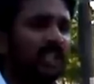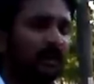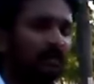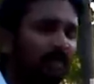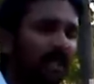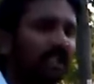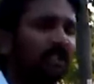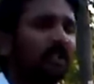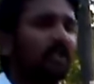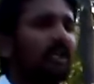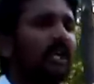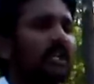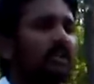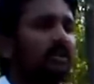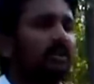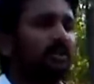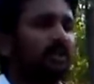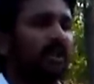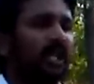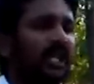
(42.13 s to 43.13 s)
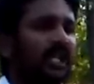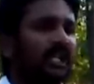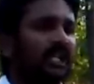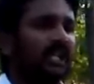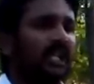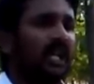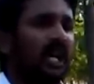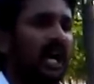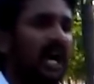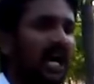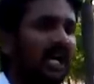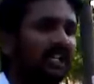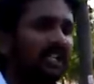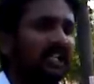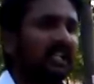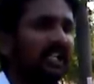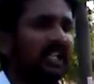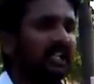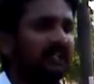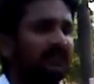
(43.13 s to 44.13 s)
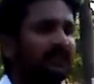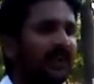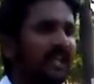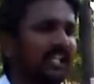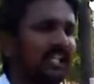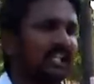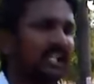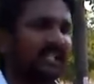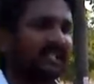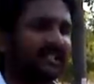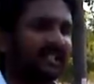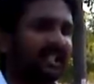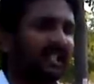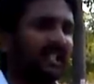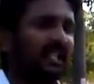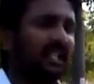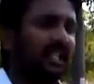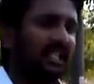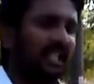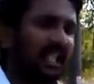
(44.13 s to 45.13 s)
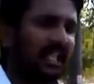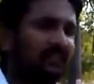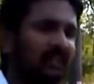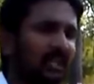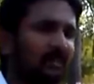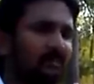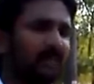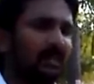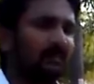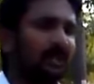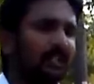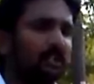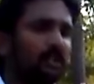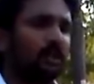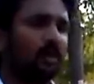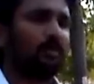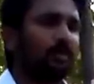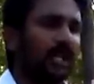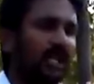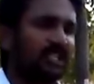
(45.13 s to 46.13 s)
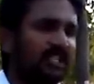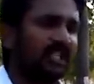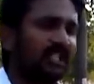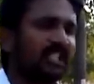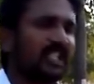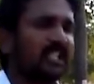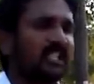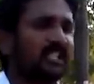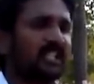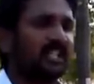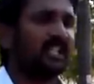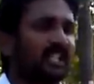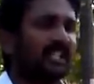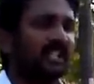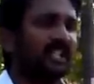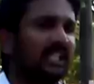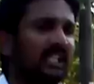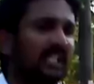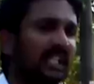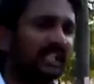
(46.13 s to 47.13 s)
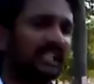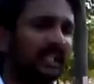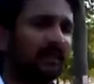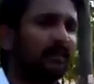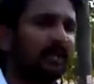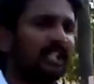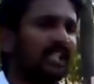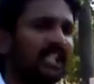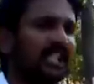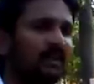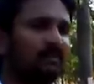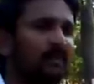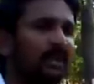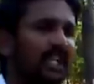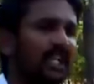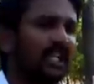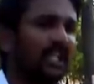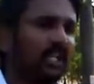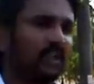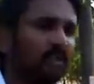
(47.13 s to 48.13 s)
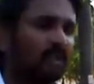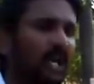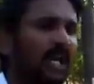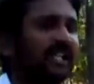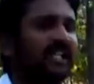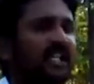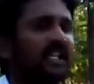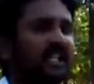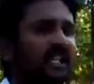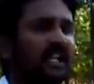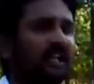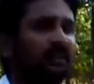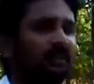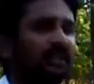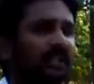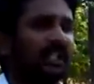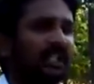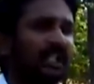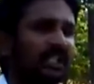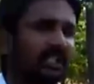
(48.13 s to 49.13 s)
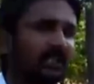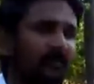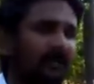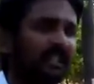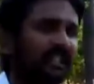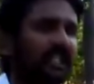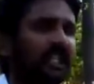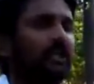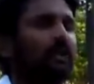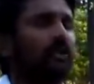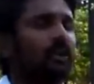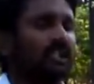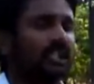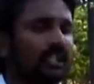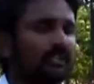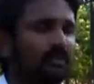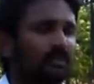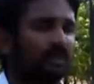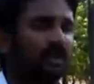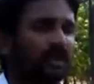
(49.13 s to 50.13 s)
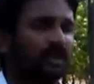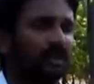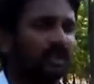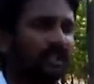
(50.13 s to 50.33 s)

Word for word: ఇబ్బందులు కలుగుతున్నాయని ఆర్టీఐ ఫైల్ చేస్తే కేవలం మేము అందులో ప్రశ్నించడం జరిగింది ఎంతమంది ఎమ్మెల్యేలకు ఆధార్ కార్డు ఉంది ఎంతమంది ఎన్రోల్ చేసుకున్నారు